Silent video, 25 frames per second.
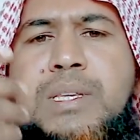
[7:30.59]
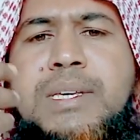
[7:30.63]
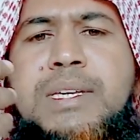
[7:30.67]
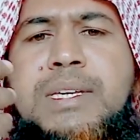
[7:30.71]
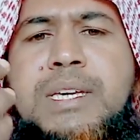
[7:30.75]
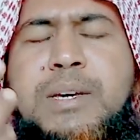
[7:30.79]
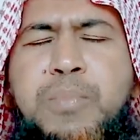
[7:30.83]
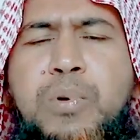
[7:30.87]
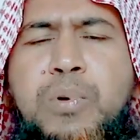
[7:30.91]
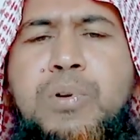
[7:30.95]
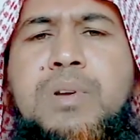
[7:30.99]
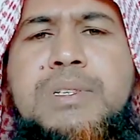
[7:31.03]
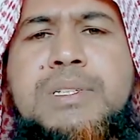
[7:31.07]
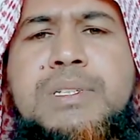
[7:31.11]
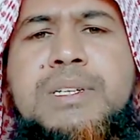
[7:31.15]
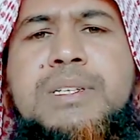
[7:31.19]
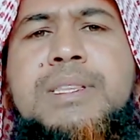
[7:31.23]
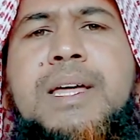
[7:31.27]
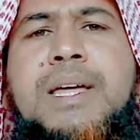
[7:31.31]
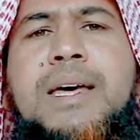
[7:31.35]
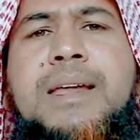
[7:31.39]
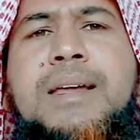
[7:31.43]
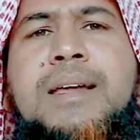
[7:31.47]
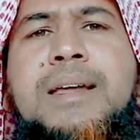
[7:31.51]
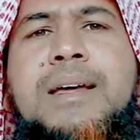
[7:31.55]
কি বলেছে
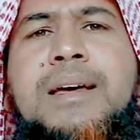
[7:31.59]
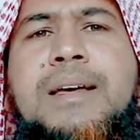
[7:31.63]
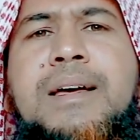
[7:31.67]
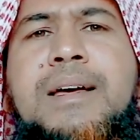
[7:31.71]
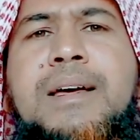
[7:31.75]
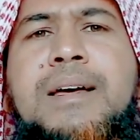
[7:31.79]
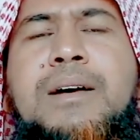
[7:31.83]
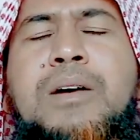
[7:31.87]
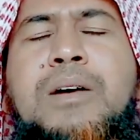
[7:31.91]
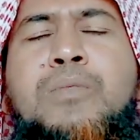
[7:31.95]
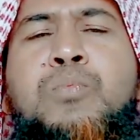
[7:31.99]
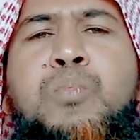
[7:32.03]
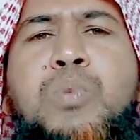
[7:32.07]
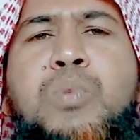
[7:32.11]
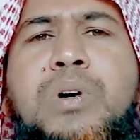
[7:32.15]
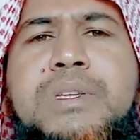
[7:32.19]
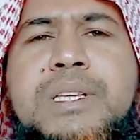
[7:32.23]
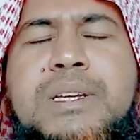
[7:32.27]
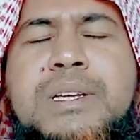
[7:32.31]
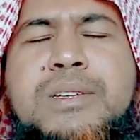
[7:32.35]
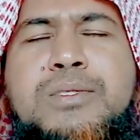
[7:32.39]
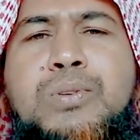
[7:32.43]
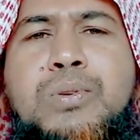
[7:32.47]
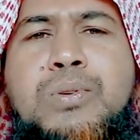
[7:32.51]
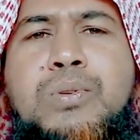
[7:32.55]
তার
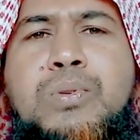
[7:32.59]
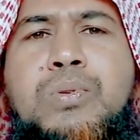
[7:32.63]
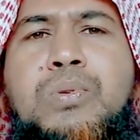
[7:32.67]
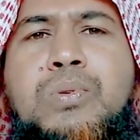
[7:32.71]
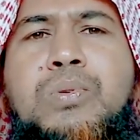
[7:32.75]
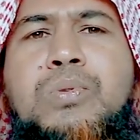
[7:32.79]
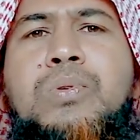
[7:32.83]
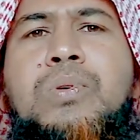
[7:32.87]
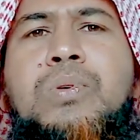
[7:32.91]
উম্মতের জন্য